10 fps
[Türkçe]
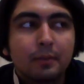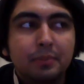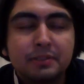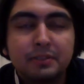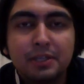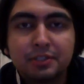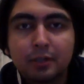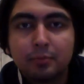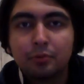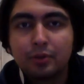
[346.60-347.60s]

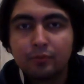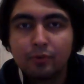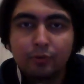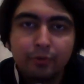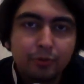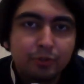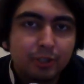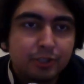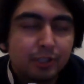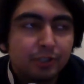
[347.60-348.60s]
PlayStation'dan Modern Warfare 3
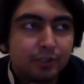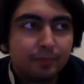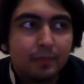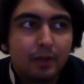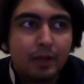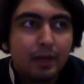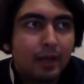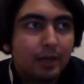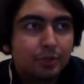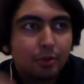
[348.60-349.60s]
çekeceğim
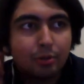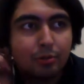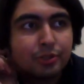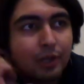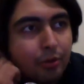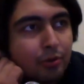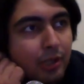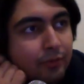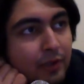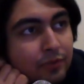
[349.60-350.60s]
yani şöyle olacak. İlk önce
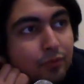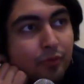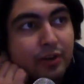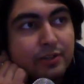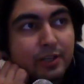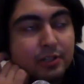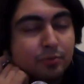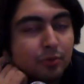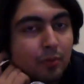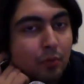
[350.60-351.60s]
Advanced Warfare çekeceğim.
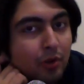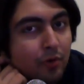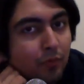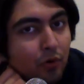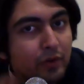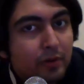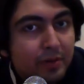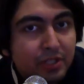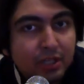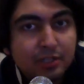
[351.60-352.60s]
Sonra Modern Warfare 1
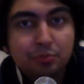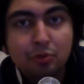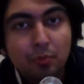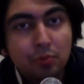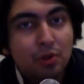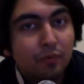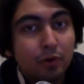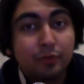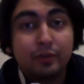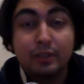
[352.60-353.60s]
çekeceğim. Sonra Modern
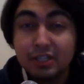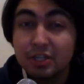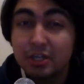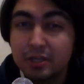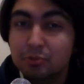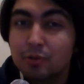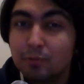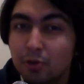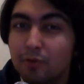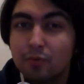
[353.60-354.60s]
Warfare 2 çekeceğim. Sonra
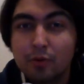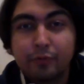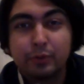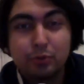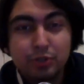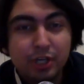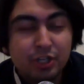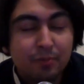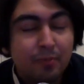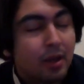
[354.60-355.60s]
Modern Warfare 3
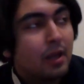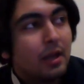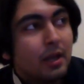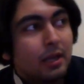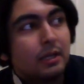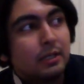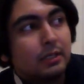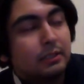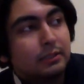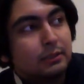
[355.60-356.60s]
çekeceğim.
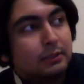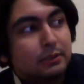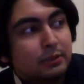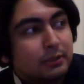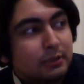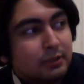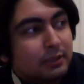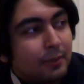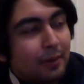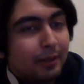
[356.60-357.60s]
Ee,
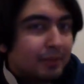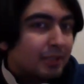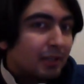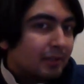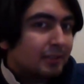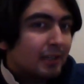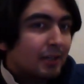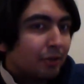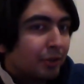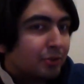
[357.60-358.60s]
zamanımız kalırsa
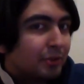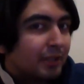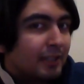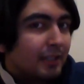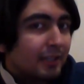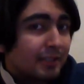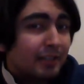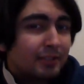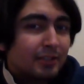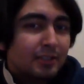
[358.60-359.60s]
ondan sonraki yaza
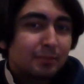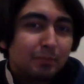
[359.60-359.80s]
gireceğiz.